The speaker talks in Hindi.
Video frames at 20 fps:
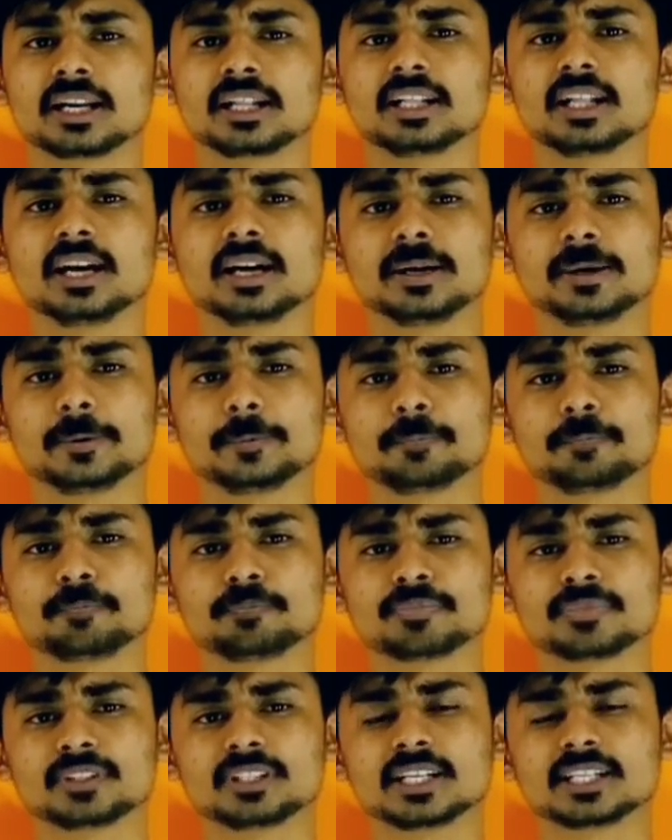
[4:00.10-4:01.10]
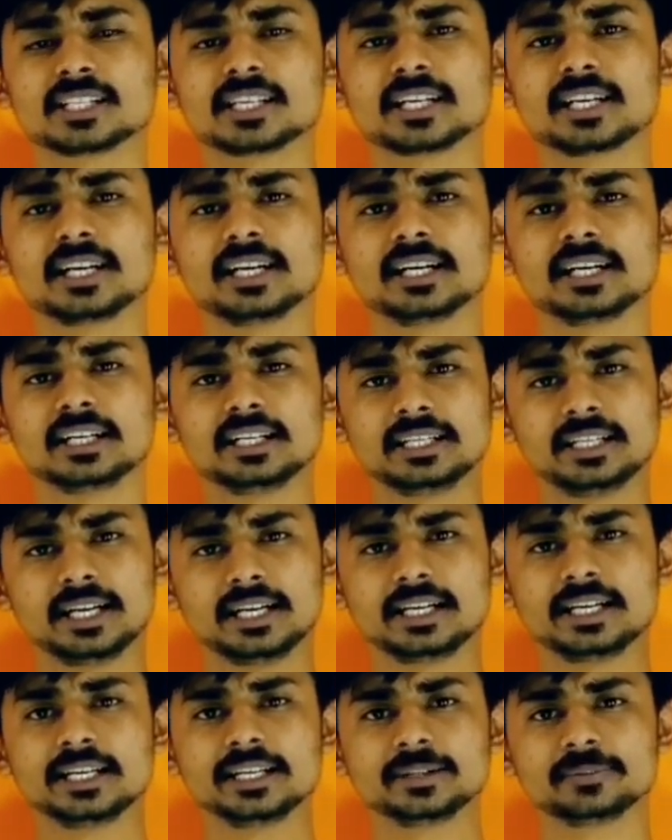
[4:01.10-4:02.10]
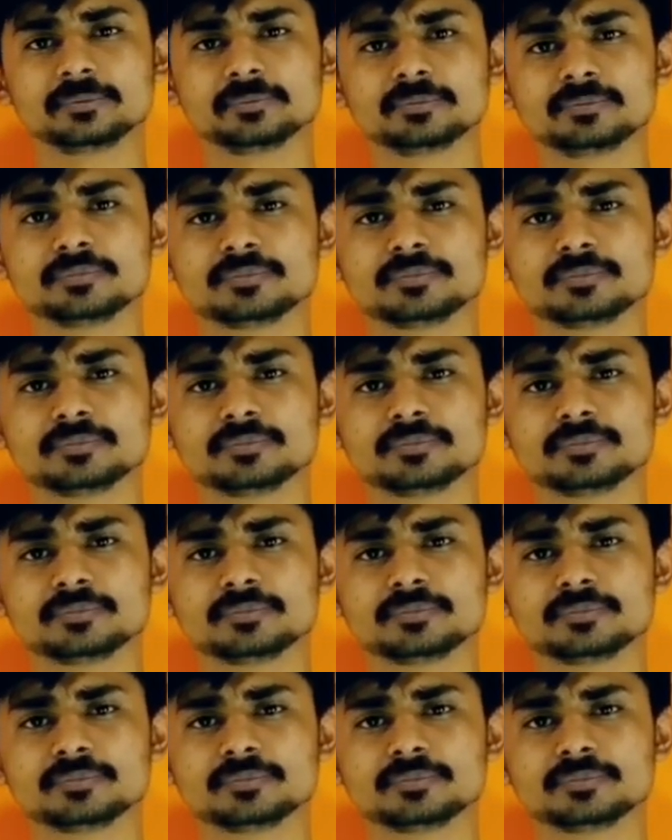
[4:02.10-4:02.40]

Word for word: खरीदा है जैसे कि टेटली